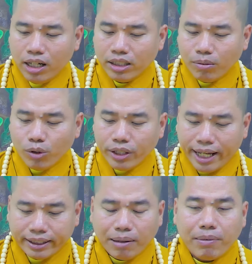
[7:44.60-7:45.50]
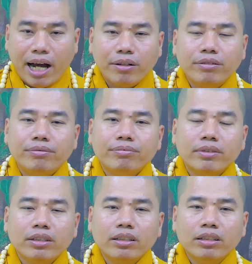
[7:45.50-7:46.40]
ở trong ngôi nhà tam bảo
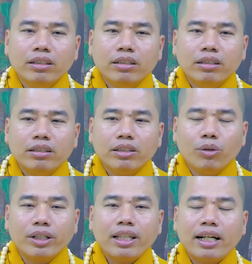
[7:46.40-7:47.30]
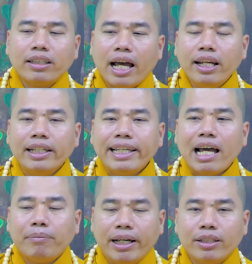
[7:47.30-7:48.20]
dù cái thân thể này
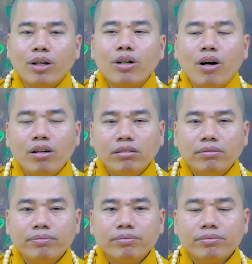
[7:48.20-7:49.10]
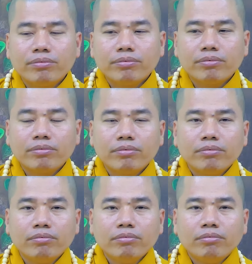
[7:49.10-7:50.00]
cha mẹ cho con
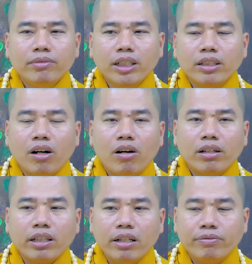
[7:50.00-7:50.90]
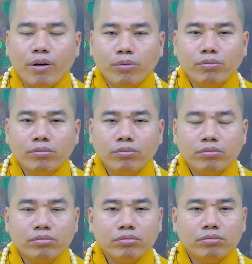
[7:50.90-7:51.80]
nhưng con có thể phụng
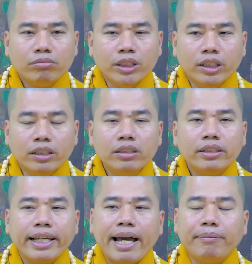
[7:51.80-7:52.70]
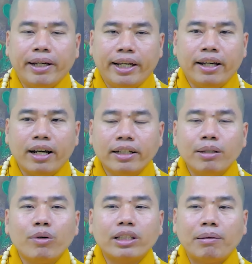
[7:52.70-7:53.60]
dưỡng cha mẹ ở
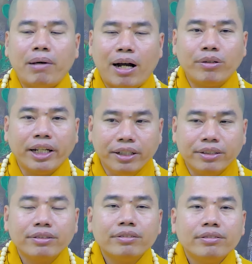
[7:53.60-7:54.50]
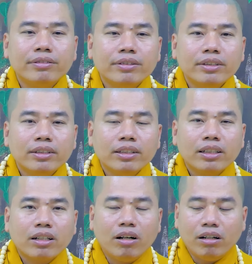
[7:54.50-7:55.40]
trong ngôi tam bảo này được
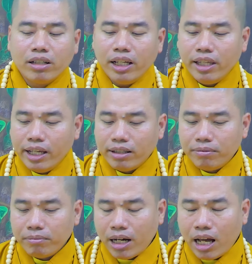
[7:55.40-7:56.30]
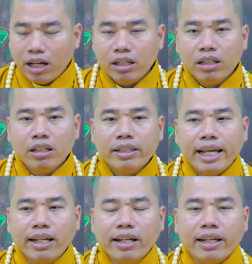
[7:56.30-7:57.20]
còn cái việc mà
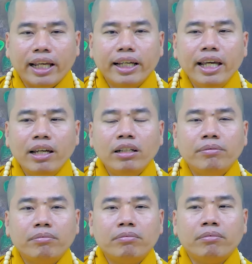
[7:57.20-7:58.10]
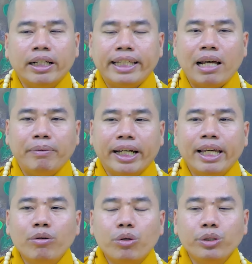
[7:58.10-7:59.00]
gia đình này kia mà cha mẹ
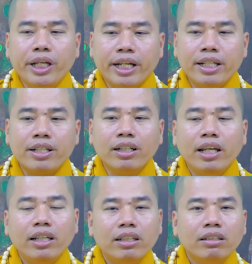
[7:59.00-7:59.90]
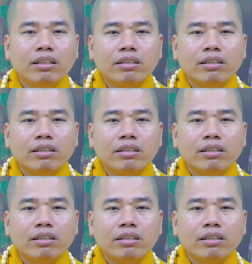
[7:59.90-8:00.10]
kêu con về để xử lý